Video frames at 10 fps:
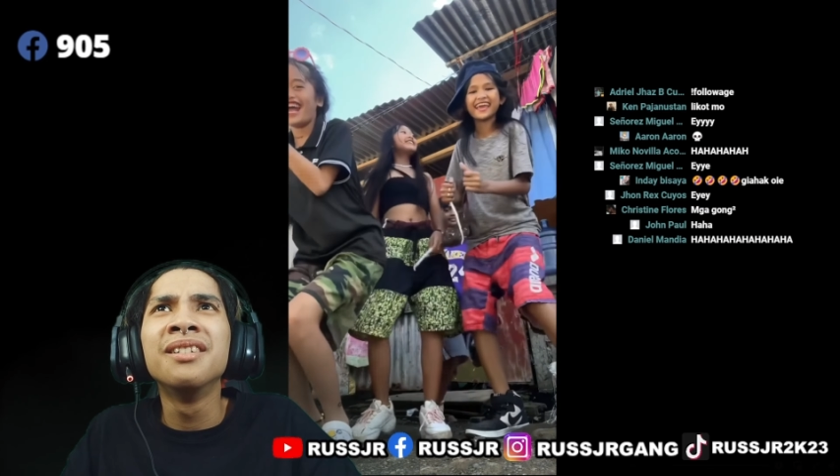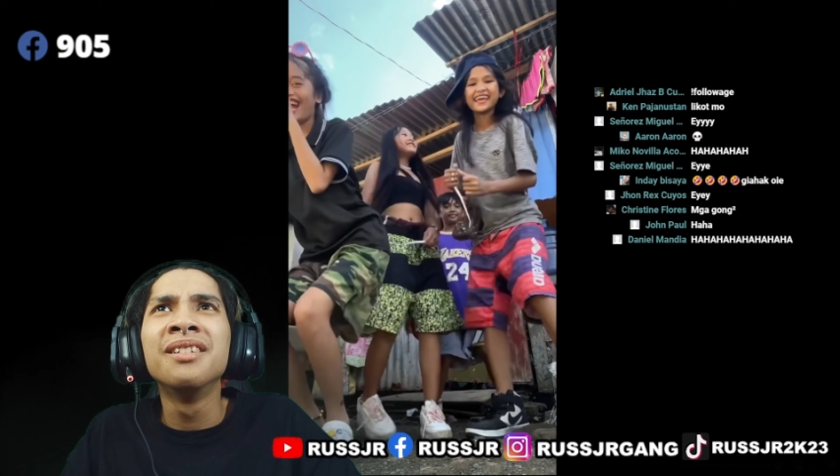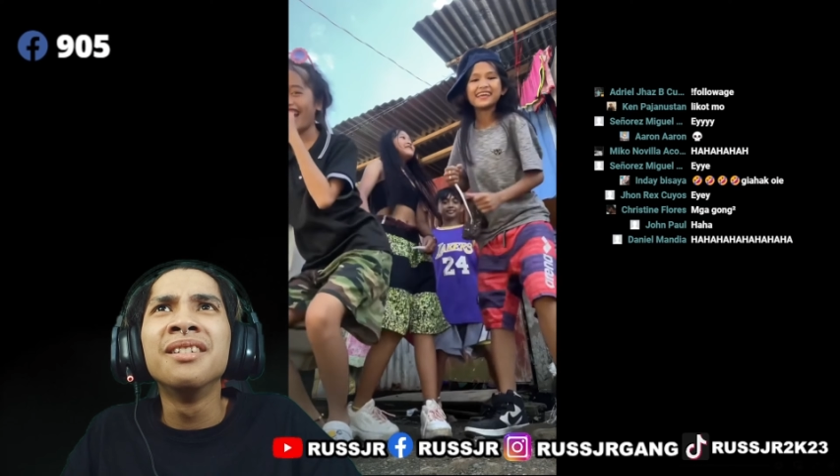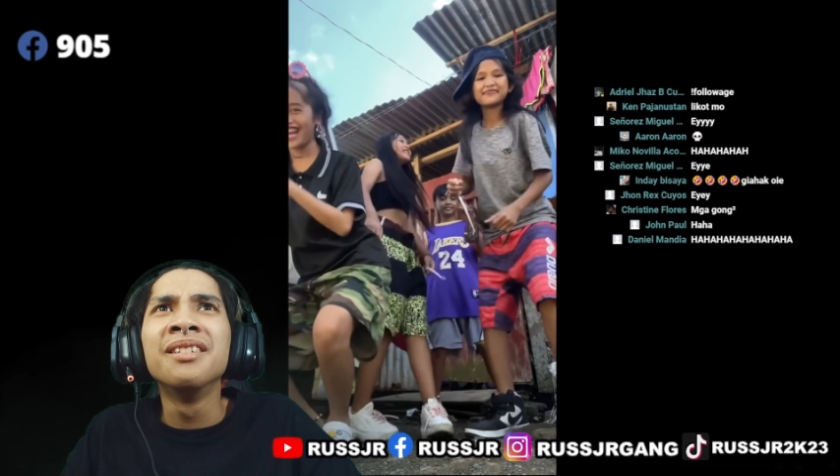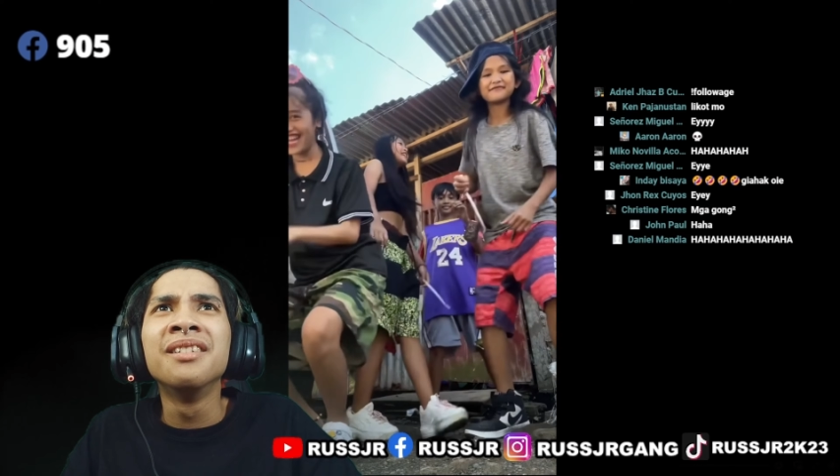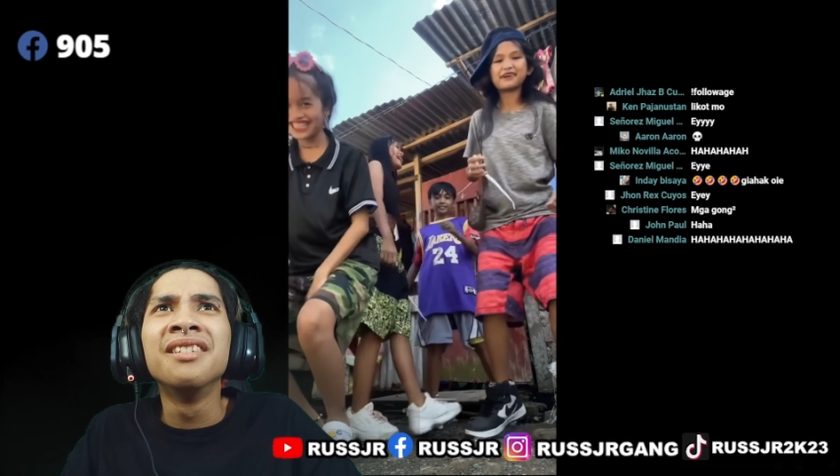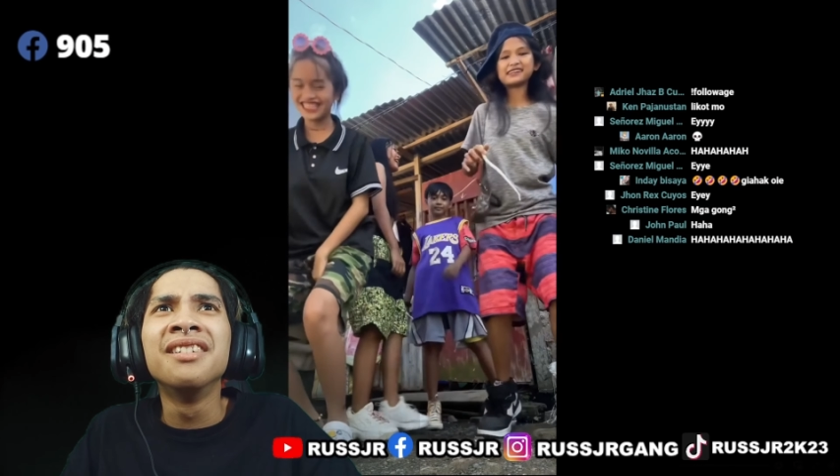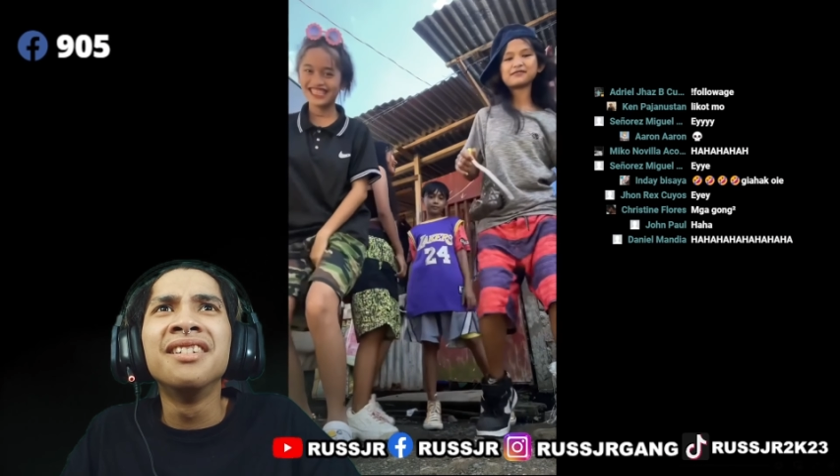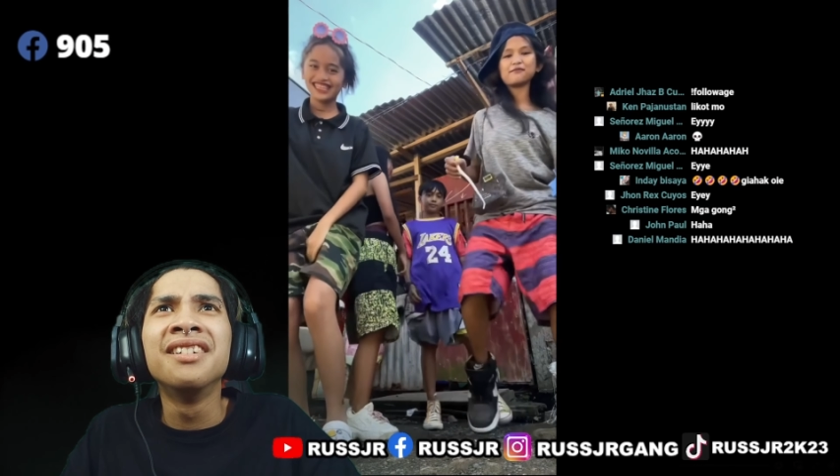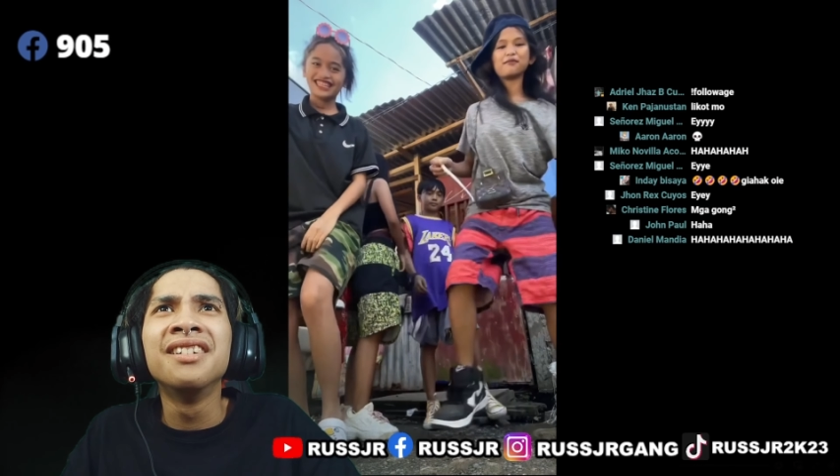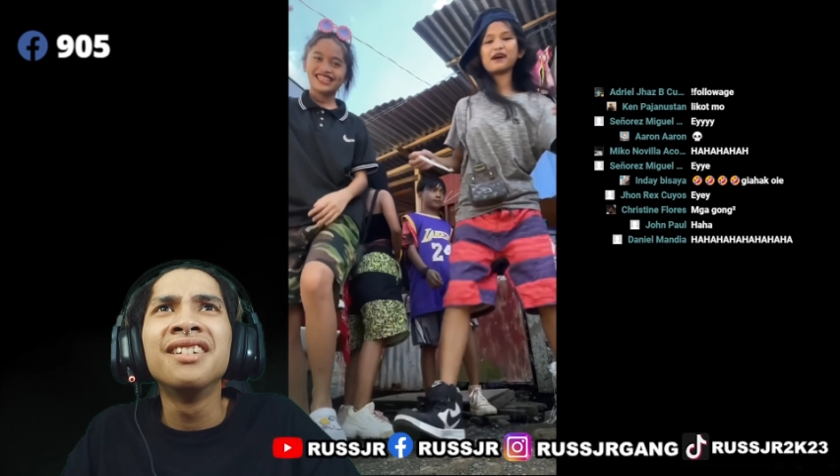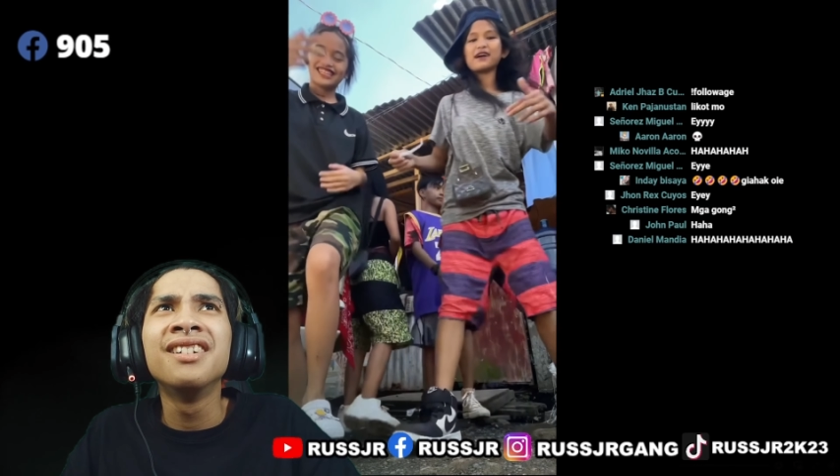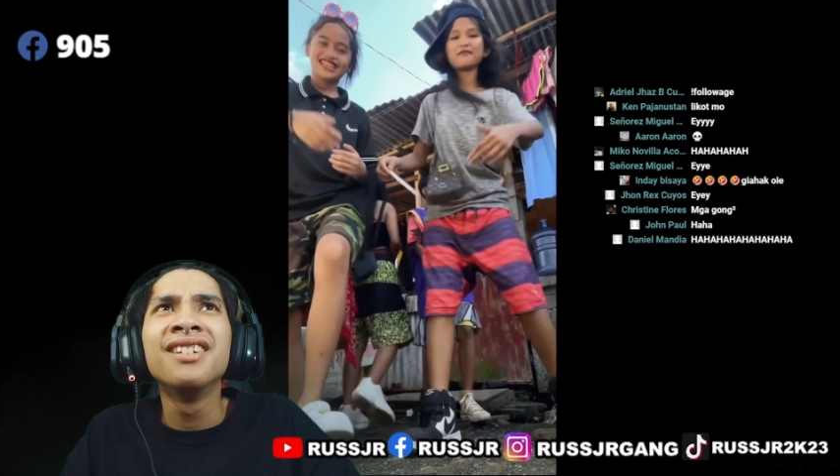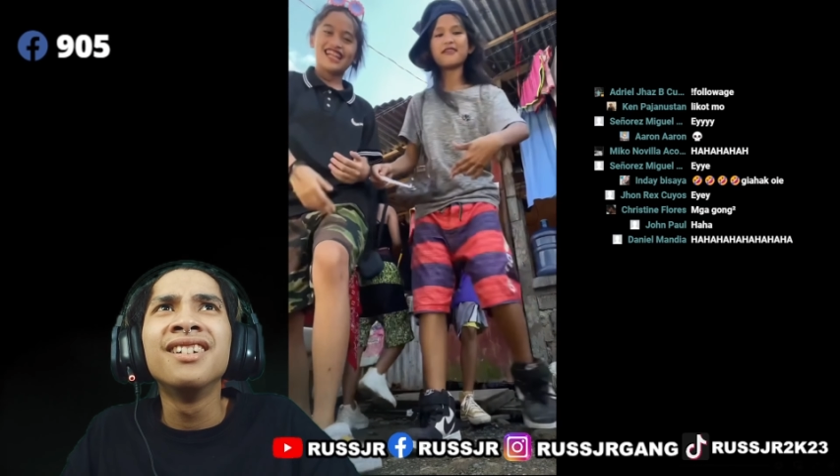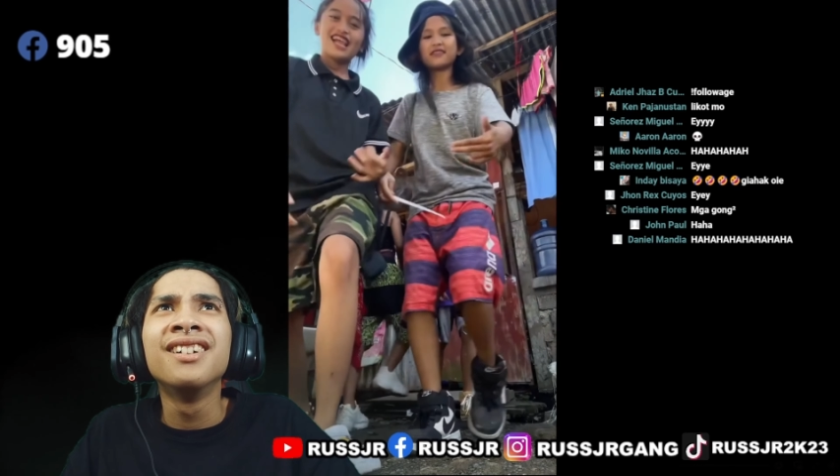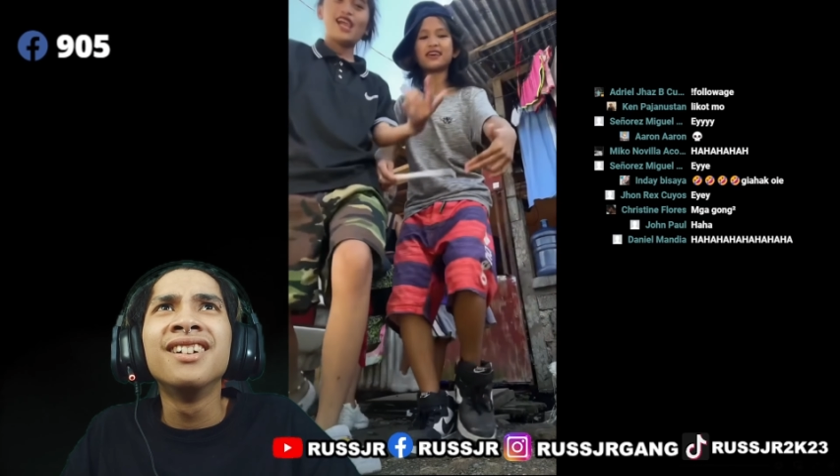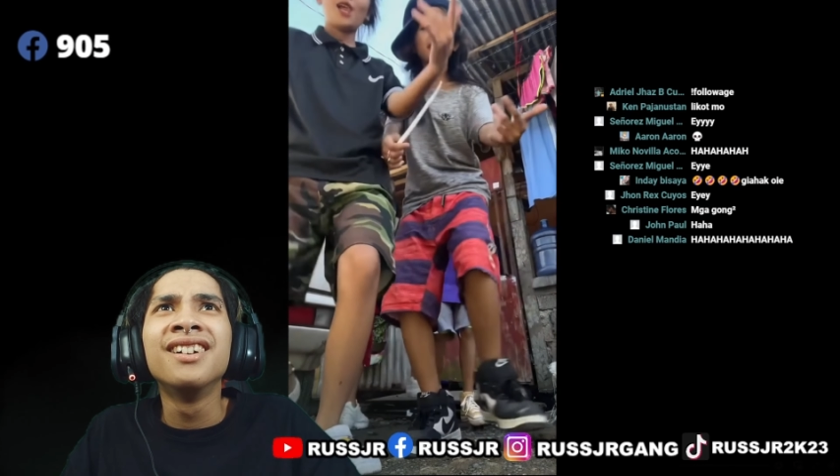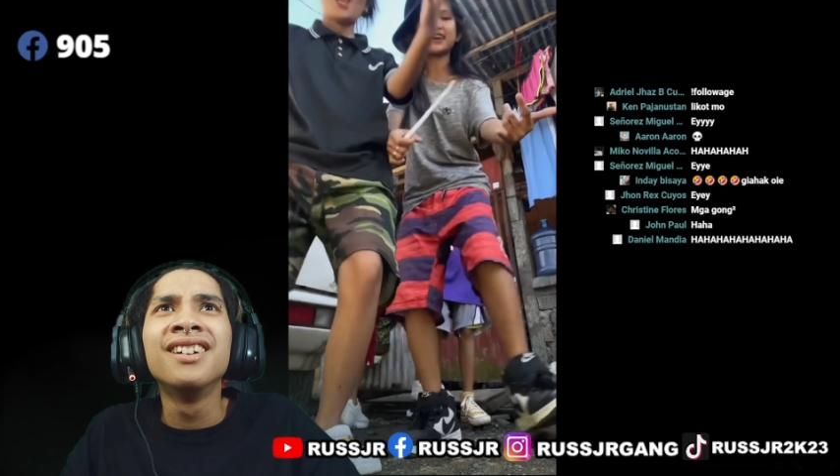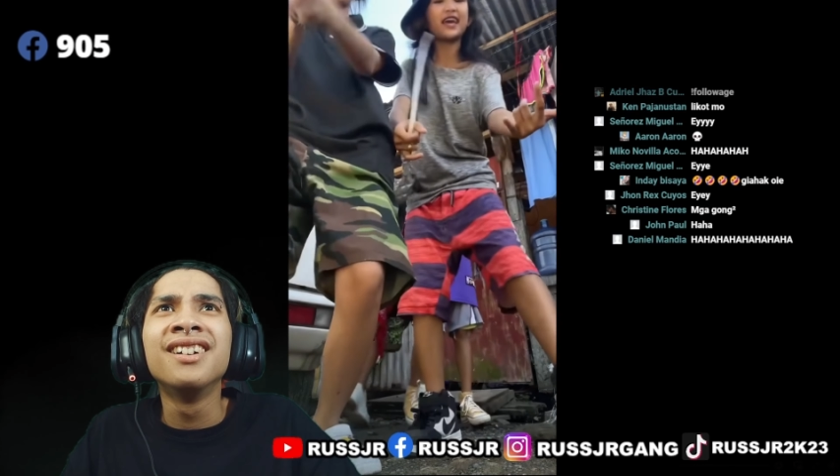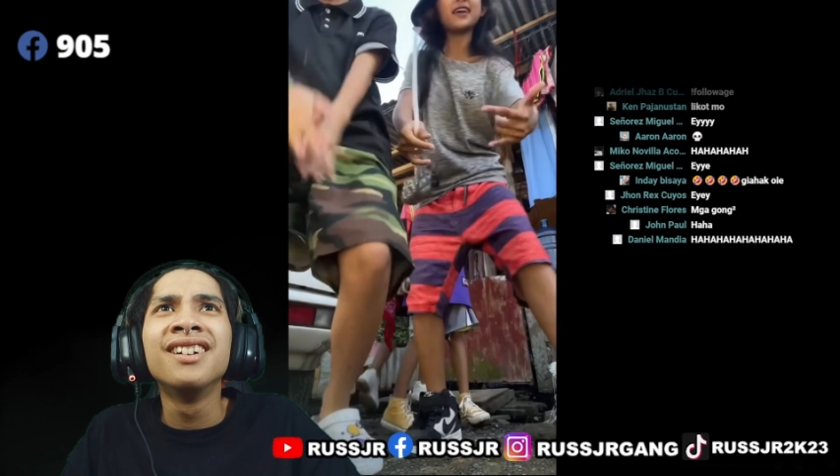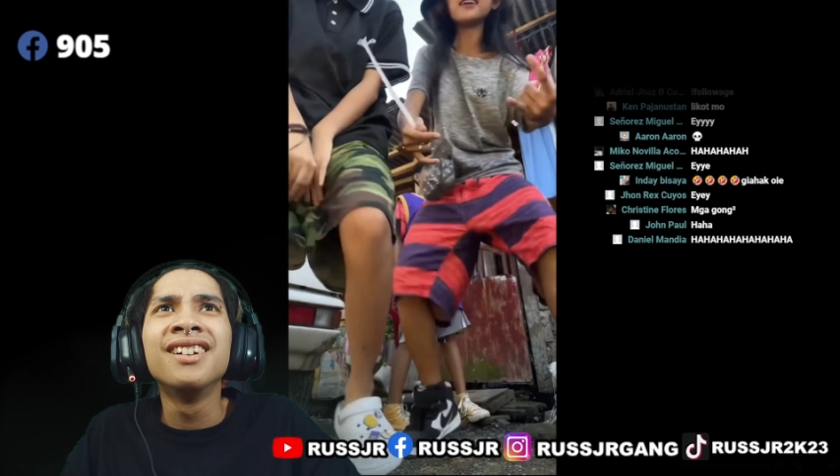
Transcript: Manasin bang gabi o, geng-geng?